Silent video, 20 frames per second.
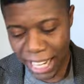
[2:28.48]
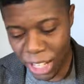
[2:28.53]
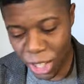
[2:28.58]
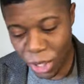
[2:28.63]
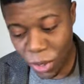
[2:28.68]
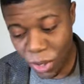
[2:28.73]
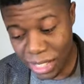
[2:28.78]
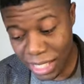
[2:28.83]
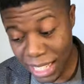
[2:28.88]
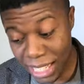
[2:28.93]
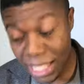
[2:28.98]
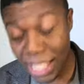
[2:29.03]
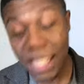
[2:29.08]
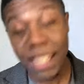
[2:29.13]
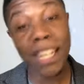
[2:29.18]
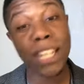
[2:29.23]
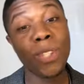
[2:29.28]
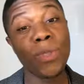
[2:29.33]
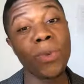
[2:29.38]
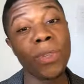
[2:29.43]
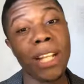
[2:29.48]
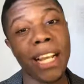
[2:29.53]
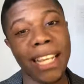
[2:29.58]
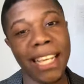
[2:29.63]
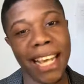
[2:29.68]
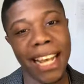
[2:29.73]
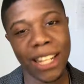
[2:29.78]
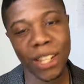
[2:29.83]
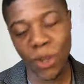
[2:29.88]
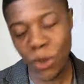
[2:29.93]
Entonces resulta
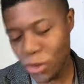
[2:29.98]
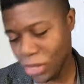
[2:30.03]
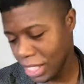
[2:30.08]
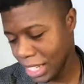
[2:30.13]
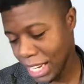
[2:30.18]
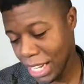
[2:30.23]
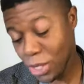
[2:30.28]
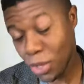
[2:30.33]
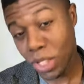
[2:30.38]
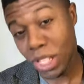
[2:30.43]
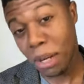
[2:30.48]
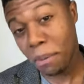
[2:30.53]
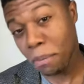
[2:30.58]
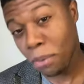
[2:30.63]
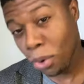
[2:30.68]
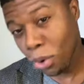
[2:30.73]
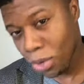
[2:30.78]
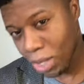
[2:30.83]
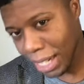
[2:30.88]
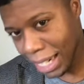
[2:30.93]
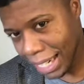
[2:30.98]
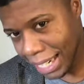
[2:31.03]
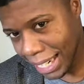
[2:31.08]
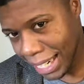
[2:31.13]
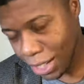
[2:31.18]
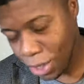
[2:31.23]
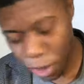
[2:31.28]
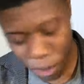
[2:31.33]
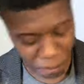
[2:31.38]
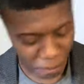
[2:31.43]
que a Dios eso tampoco le
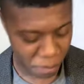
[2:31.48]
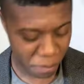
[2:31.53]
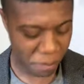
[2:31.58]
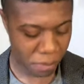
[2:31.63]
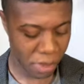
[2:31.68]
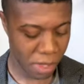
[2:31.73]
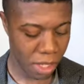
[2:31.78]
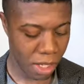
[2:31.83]
agradó.